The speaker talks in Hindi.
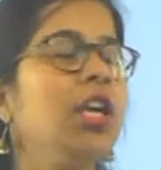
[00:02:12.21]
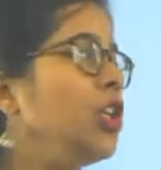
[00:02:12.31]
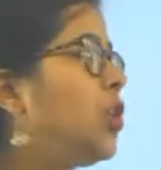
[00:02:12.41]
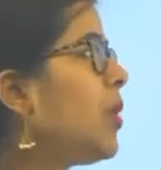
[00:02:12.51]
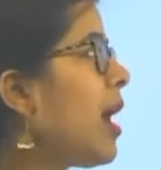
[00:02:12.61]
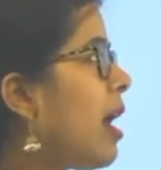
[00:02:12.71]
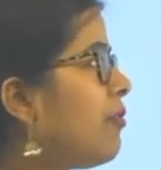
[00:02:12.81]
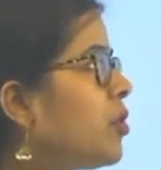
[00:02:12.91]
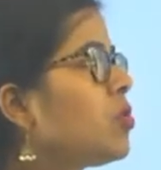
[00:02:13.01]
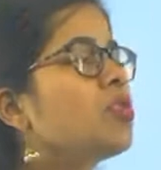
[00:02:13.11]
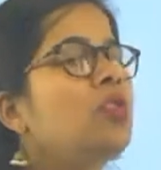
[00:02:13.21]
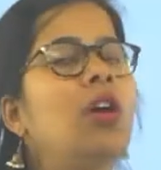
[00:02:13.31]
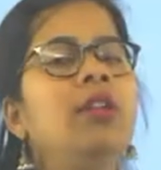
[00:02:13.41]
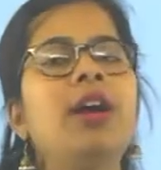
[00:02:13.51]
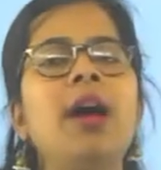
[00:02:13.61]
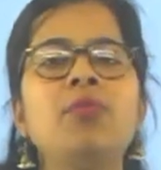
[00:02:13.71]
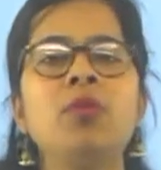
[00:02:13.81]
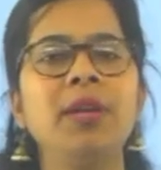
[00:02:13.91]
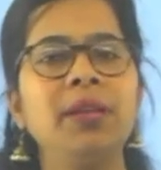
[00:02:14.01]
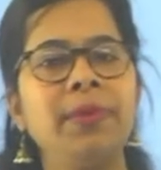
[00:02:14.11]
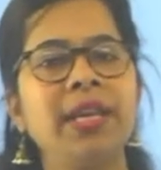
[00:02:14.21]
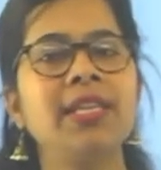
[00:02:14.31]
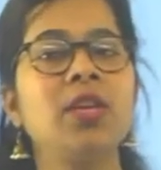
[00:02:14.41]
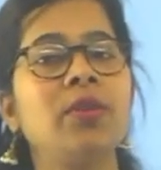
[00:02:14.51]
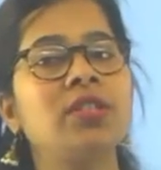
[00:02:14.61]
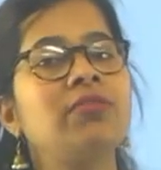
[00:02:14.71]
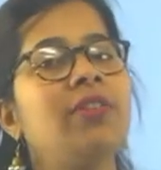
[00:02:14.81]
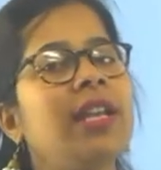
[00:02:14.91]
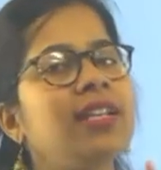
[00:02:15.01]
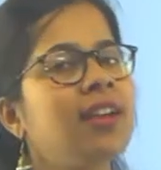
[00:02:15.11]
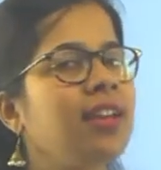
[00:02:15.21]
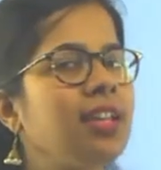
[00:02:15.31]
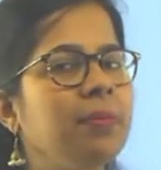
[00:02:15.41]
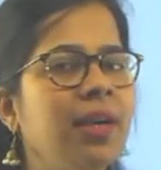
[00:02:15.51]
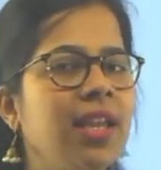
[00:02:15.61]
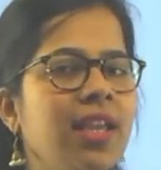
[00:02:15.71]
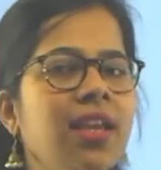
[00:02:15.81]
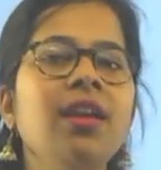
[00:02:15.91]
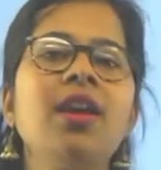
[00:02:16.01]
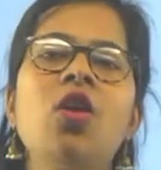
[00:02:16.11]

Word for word: यू हैव टू सॉल्व आपको पहले प्लेन की इक्वेशन फाइंड करनी पड़ेगी